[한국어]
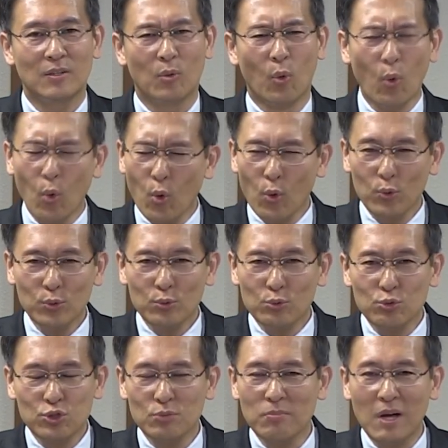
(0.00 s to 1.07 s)
온
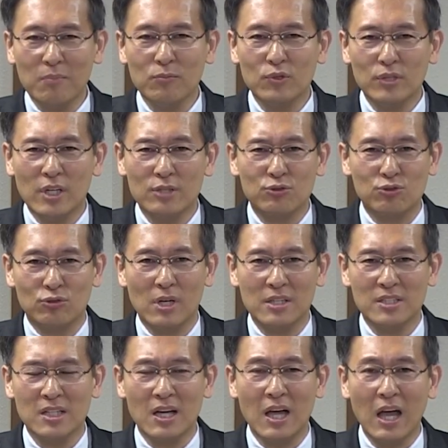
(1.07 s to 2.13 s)
우주 만물의
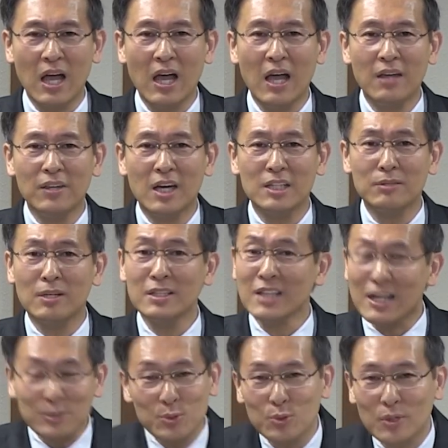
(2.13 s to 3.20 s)
주관자 하나님과
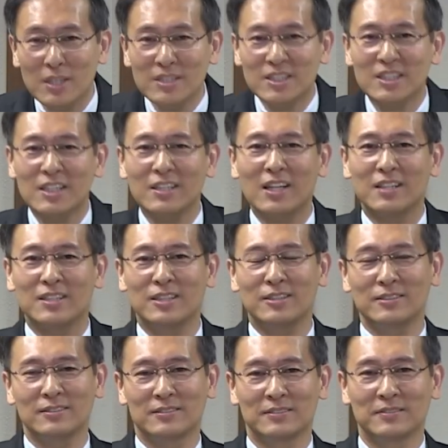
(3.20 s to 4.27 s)
약속한 시간
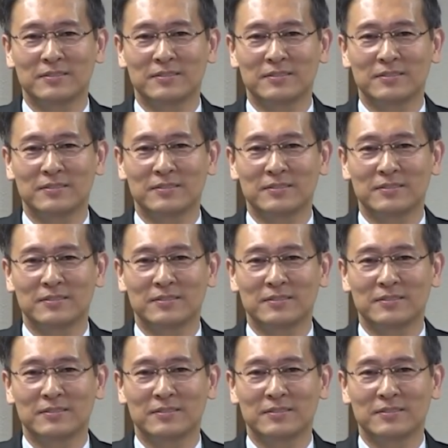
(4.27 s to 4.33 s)
아니에요.